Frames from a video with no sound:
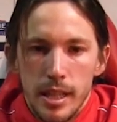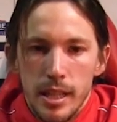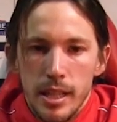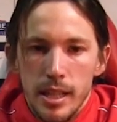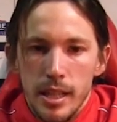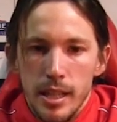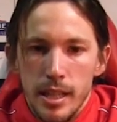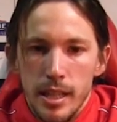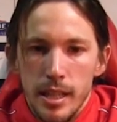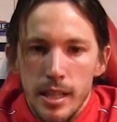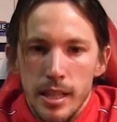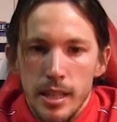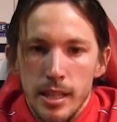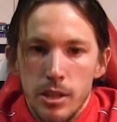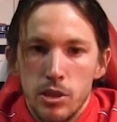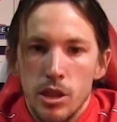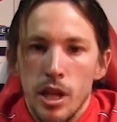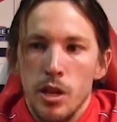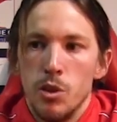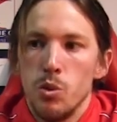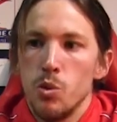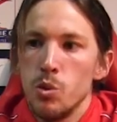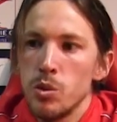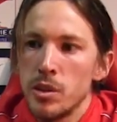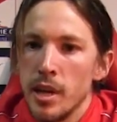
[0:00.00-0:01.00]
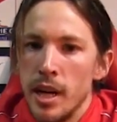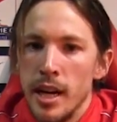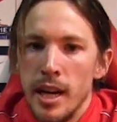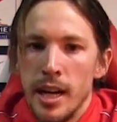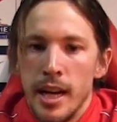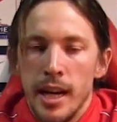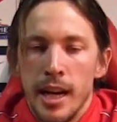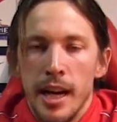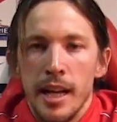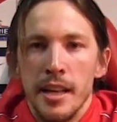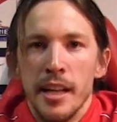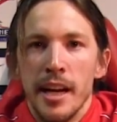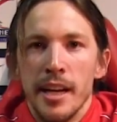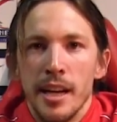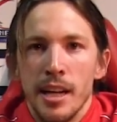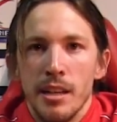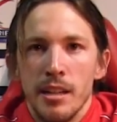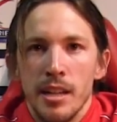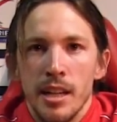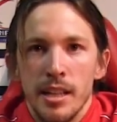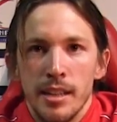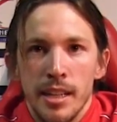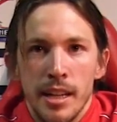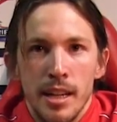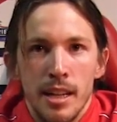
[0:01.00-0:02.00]
eh, ci aiuta a dare,
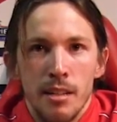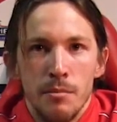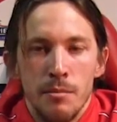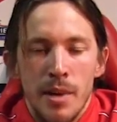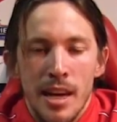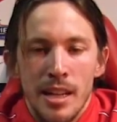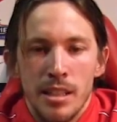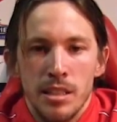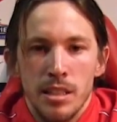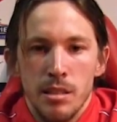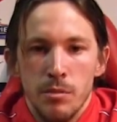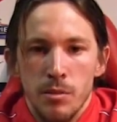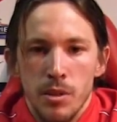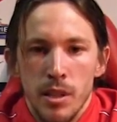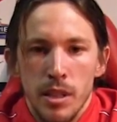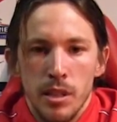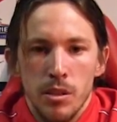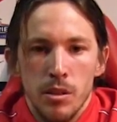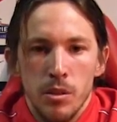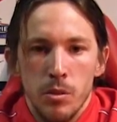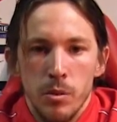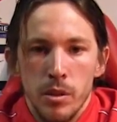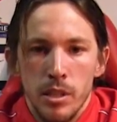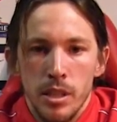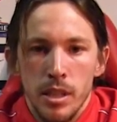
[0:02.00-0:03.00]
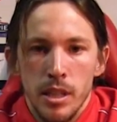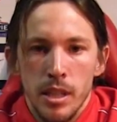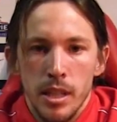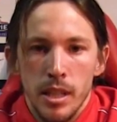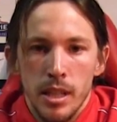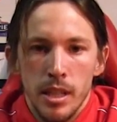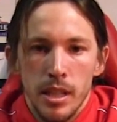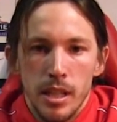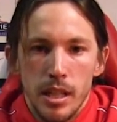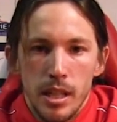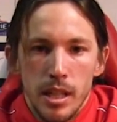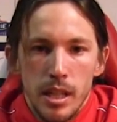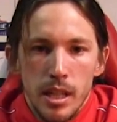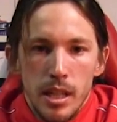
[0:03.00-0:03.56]
a dare il massimo, ecco. quindi